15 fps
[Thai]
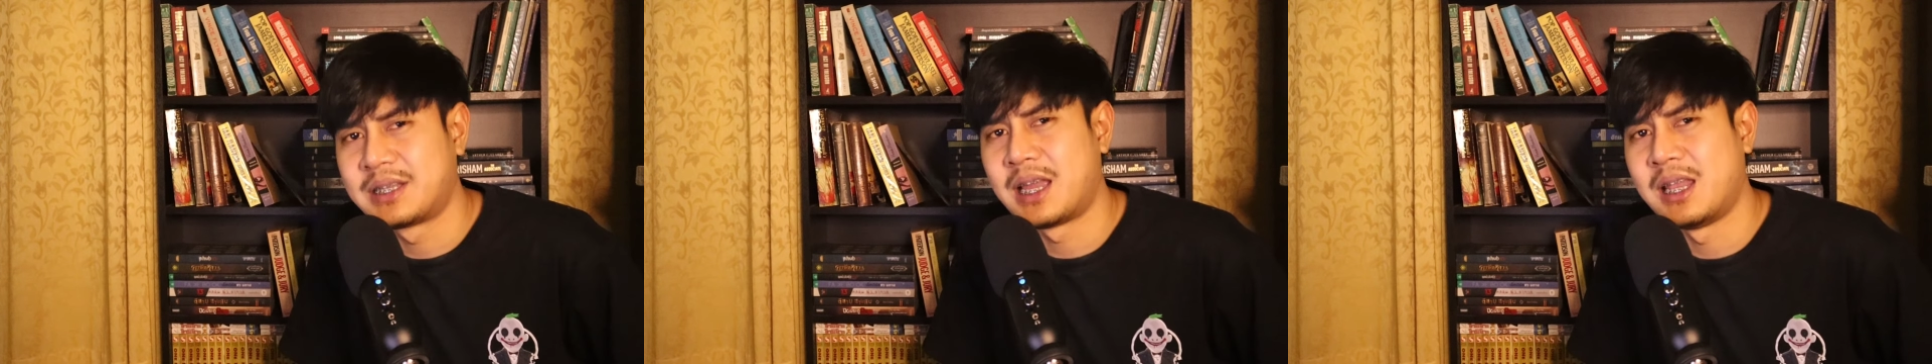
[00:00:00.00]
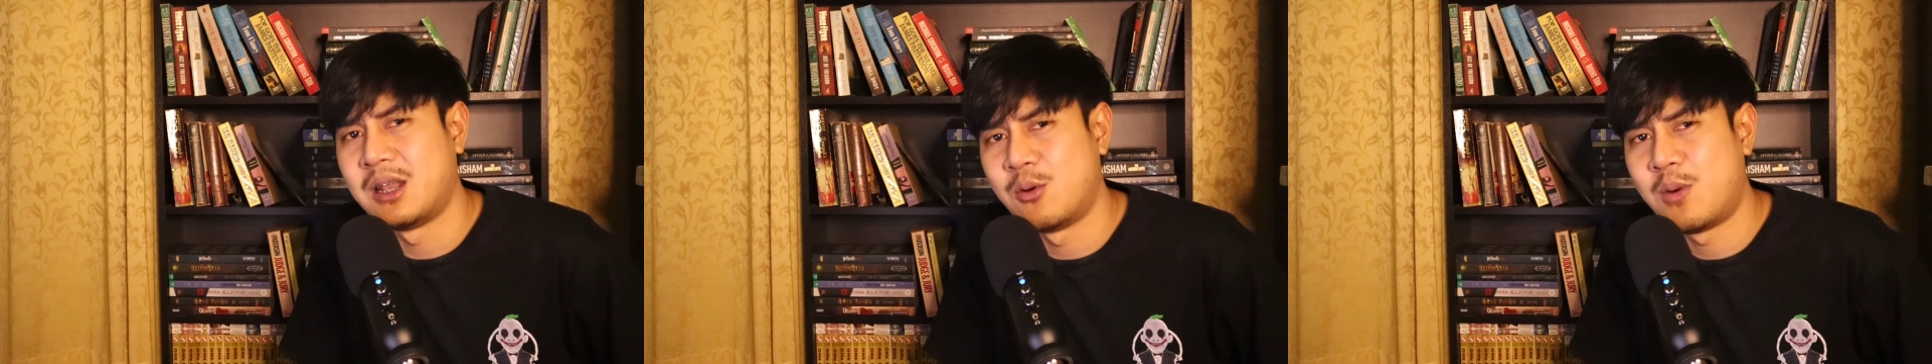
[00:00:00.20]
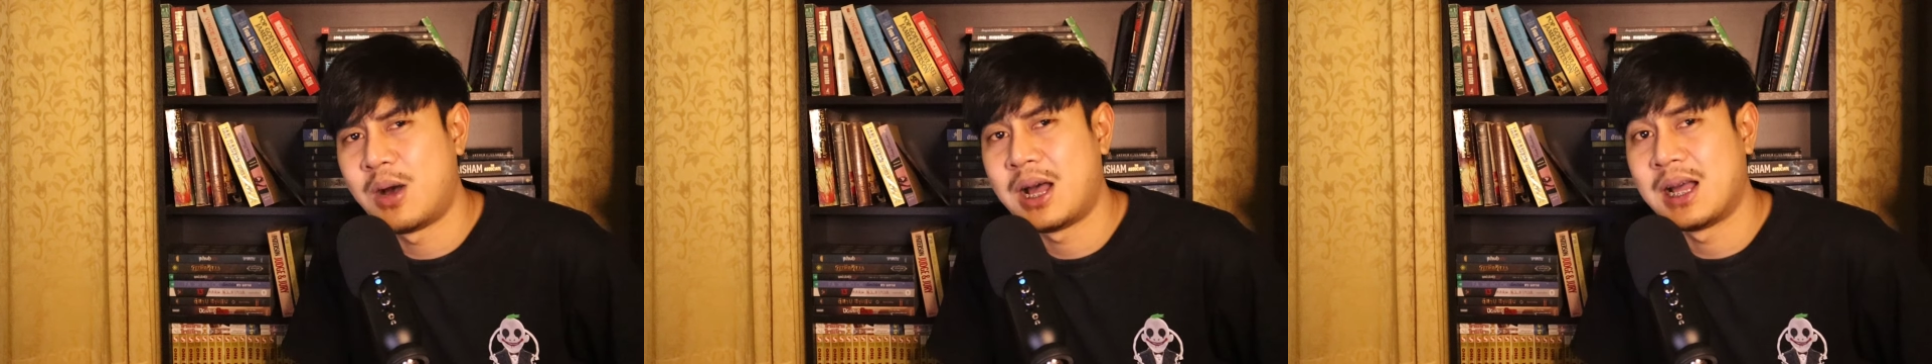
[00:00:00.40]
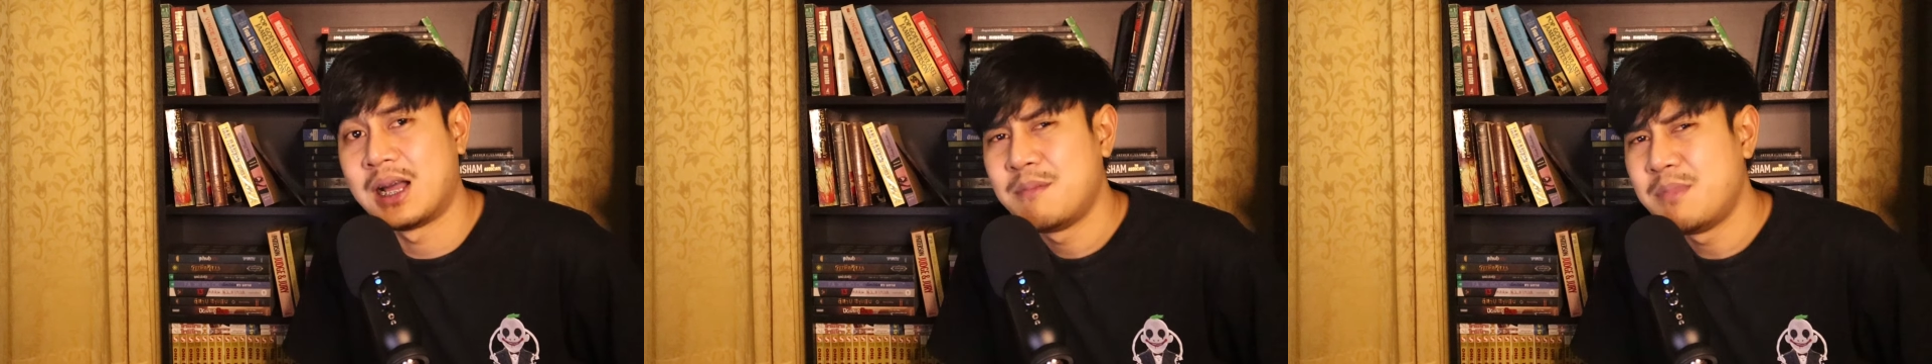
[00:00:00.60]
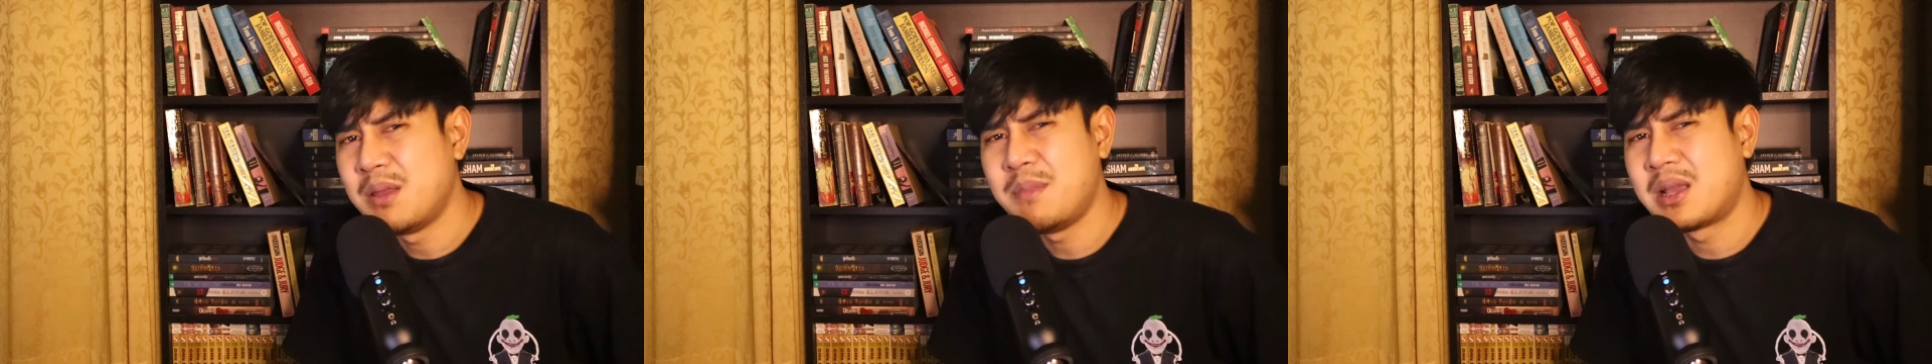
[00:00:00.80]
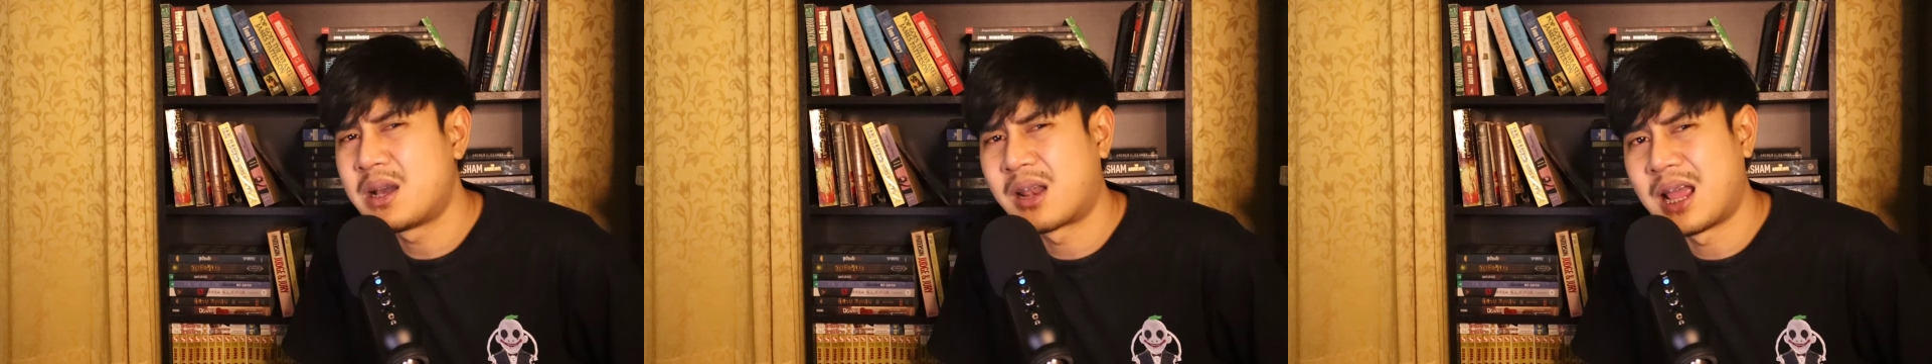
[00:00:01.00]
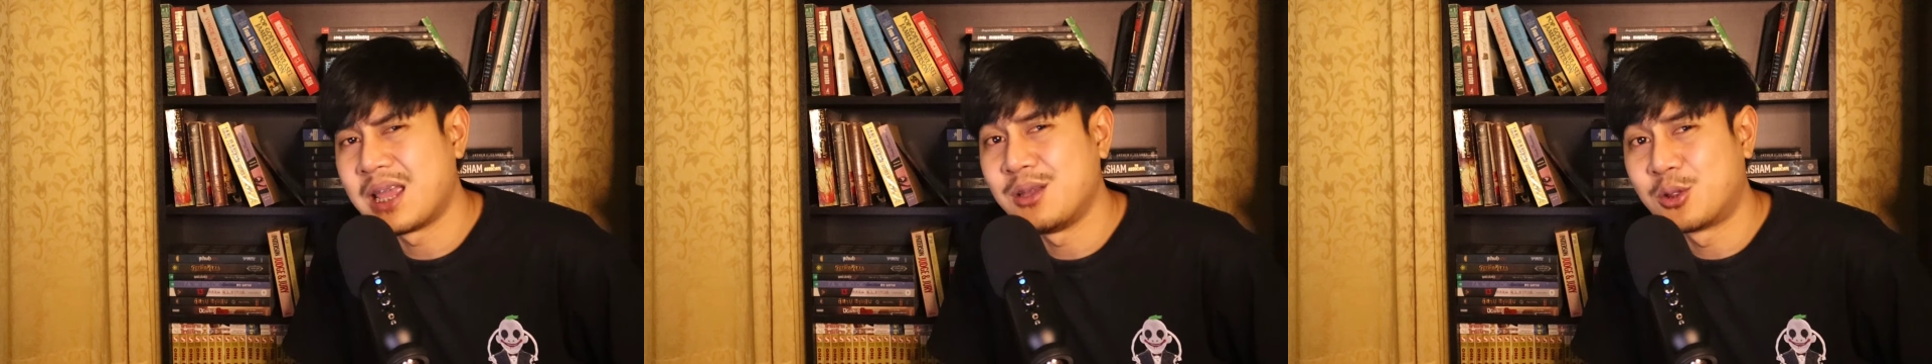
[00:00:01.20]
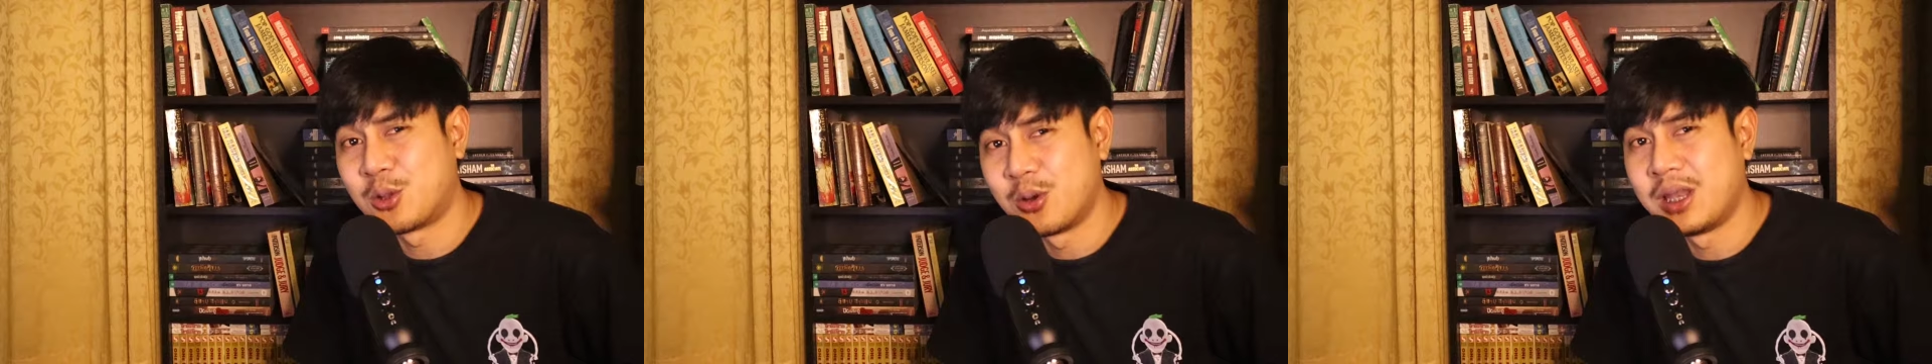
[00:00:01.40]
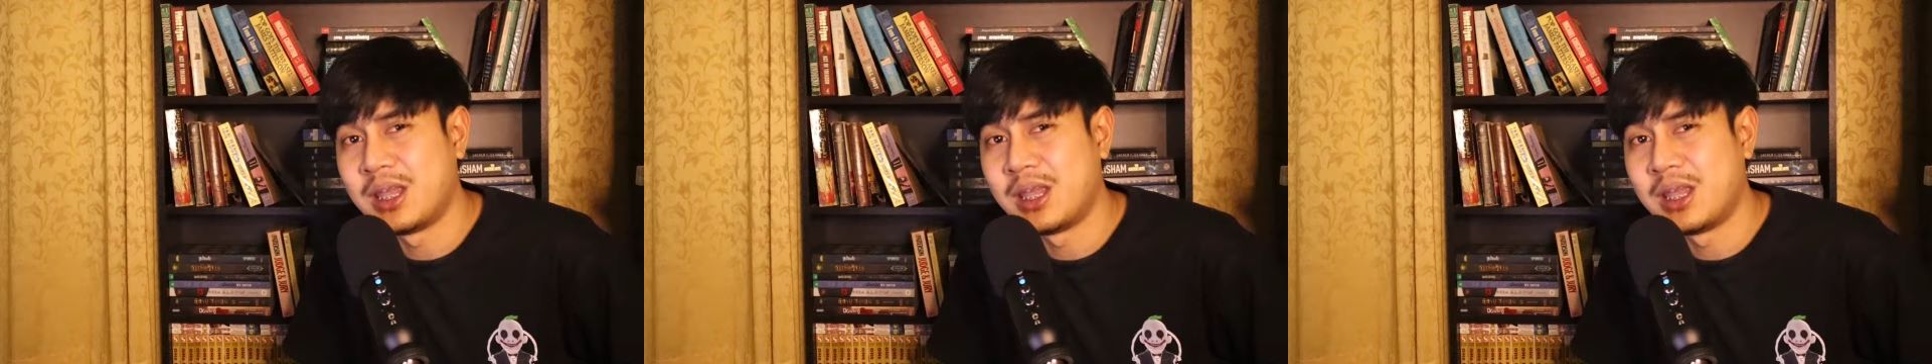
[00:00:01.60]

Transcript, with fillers: ใจแล้วว่า ไม่มีใครอยู่ตรง